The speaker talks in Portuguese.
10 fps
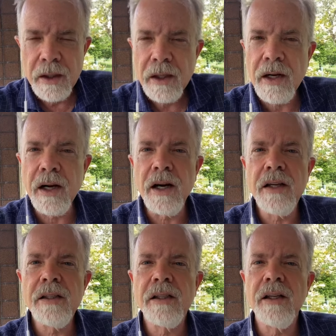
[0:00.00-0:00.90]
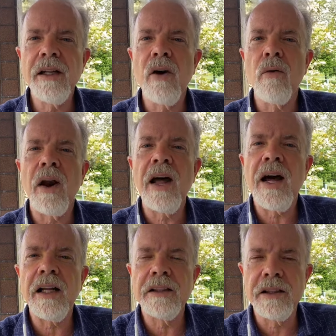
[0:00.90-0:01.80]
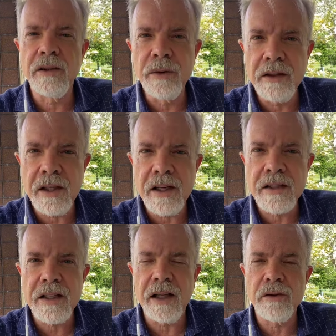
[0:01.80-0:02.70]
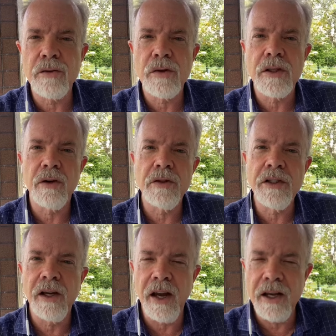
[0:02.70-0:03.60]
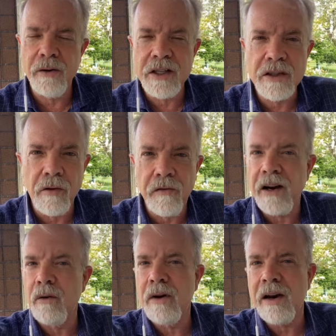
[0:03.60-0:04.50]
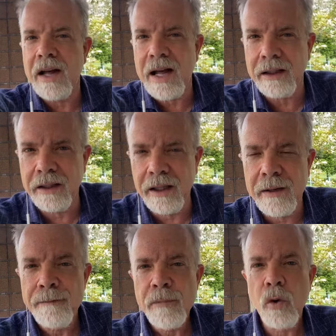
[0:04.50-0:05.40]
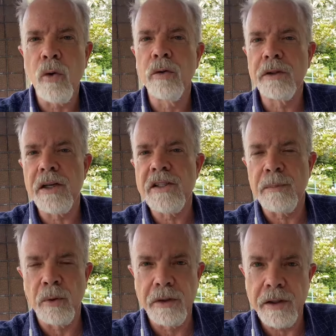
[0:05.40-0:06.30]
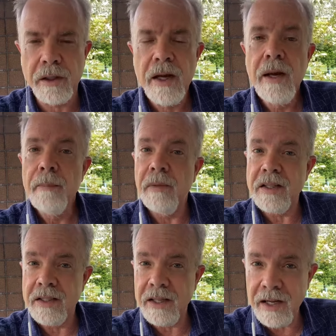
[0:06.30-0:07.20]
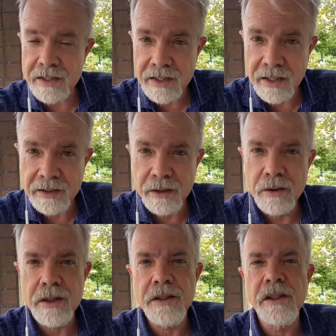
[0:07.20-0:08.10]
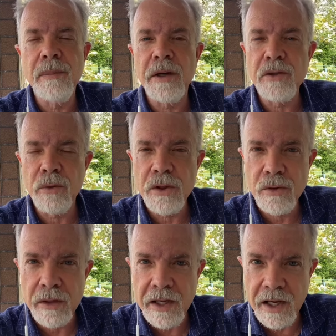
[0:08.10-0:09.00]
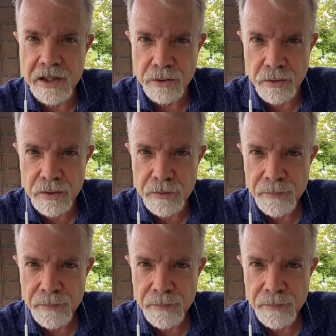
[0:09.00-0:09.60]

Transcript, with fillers: cães que não ladram, interessados no seu dinheiro, eles não falam nada contra esse poder. Mas graças a Deus existem pastores honestos,